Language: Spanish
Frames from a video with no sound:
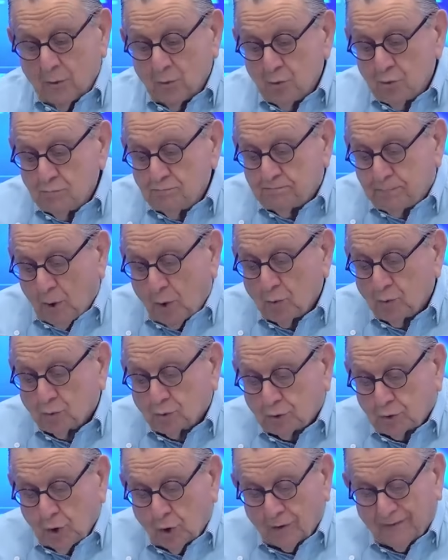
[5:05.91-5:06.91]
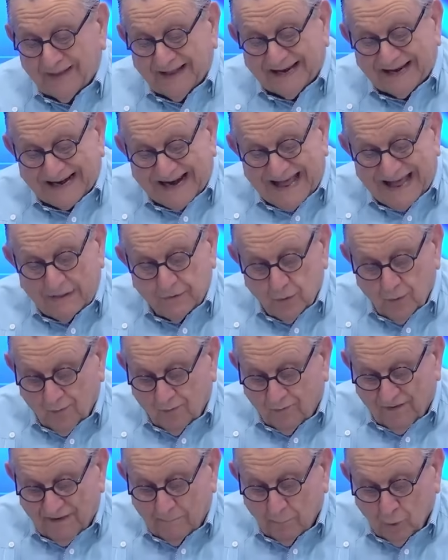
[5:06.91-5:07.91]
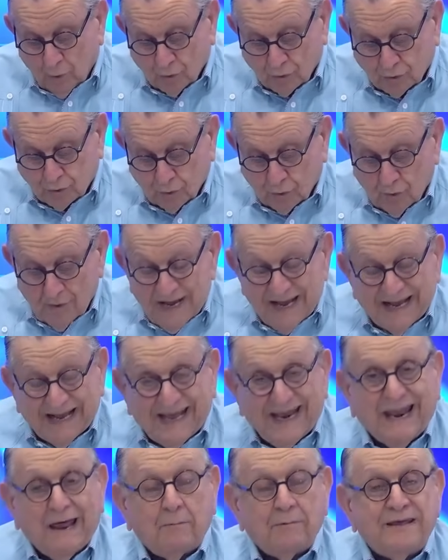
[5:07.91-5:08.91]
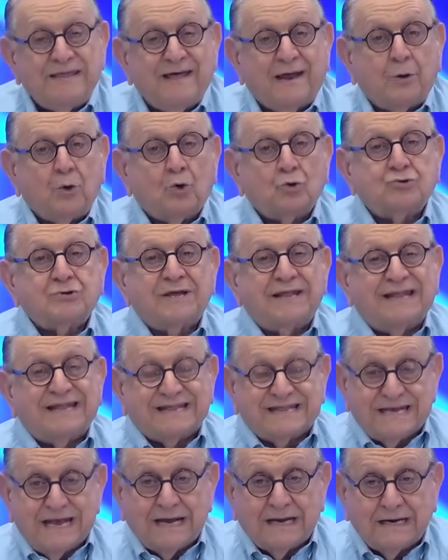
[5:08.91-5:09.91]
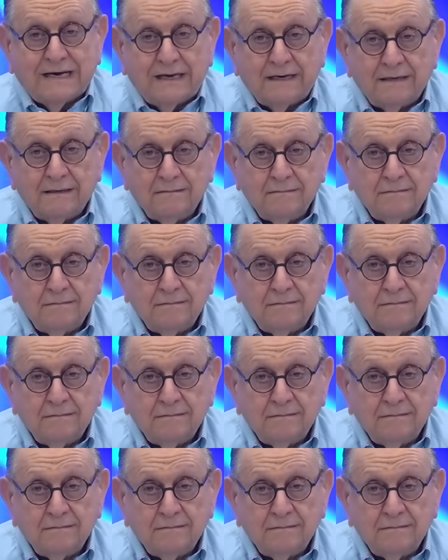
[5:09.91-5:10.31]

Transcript: un productor de radio famoso que la vida no se detiene.